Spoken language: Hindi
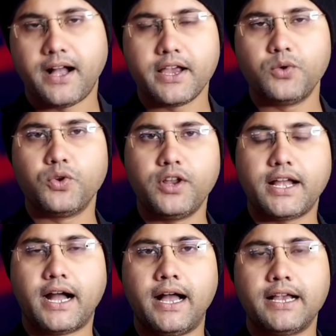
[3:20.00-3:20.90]
आगे उन्होंने
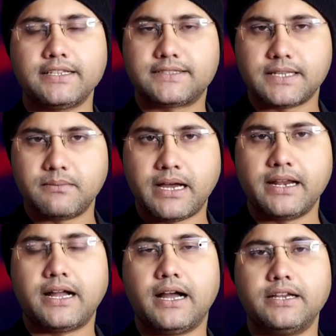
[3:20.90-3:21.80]
कहा कि
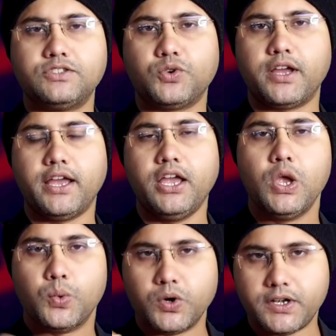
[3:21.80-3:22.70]
सलमान खान जो है
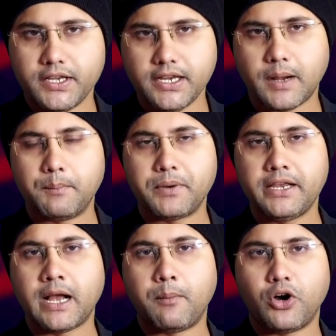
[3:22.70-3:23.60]
वो डी कंपनी
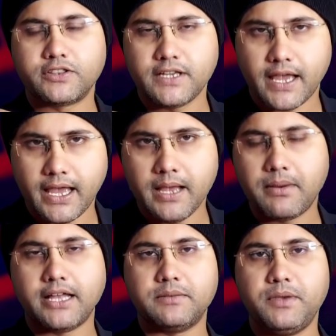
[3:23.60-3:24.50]
का बहुत ही अहम
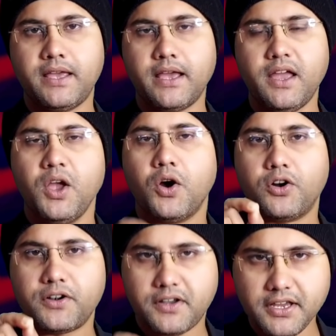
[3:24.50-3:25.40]
आदमी है
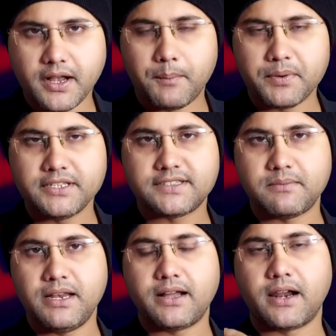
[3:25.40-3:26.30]
और डी कंपनी से
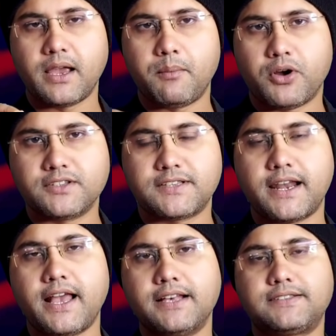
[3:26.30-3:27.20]
मिलकर के बहुत
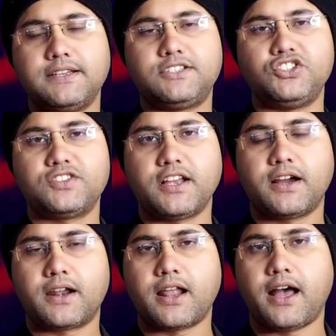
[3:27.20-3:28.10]
सारे ऐसे चीजें
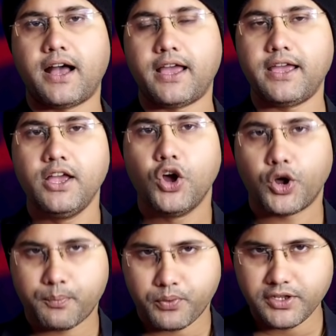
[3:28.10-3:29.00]
कर रहा है
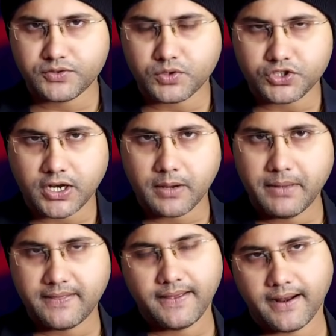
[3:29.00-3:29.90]
और पुलिस को
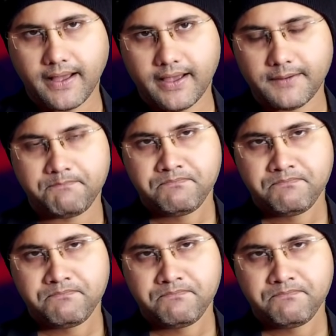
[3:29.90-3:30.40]
चखमे दे रहा है